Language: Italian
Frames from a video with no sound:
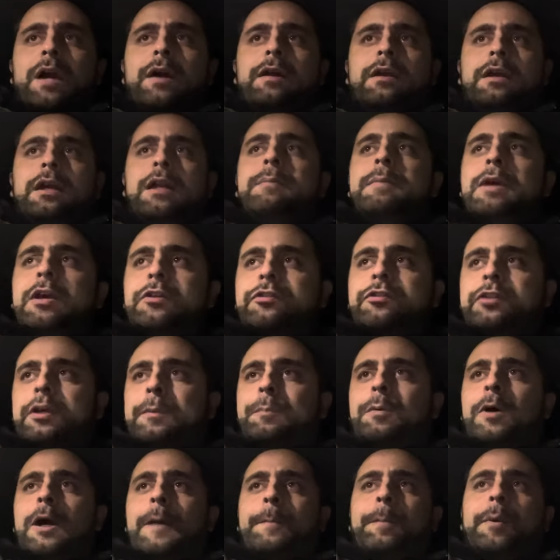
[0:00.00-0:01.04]
il mister
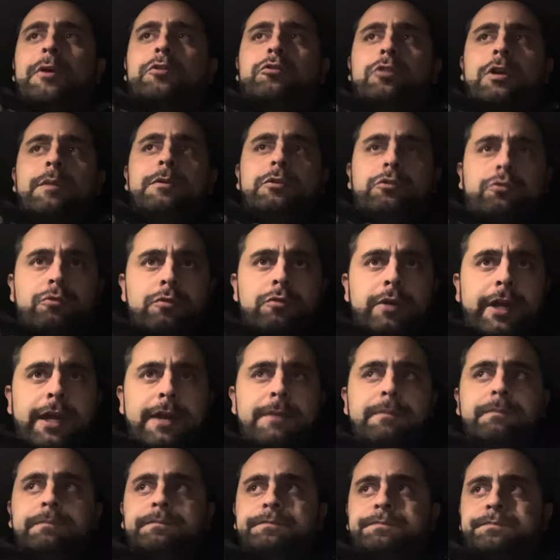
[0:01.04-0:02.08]
poi ha preso le misure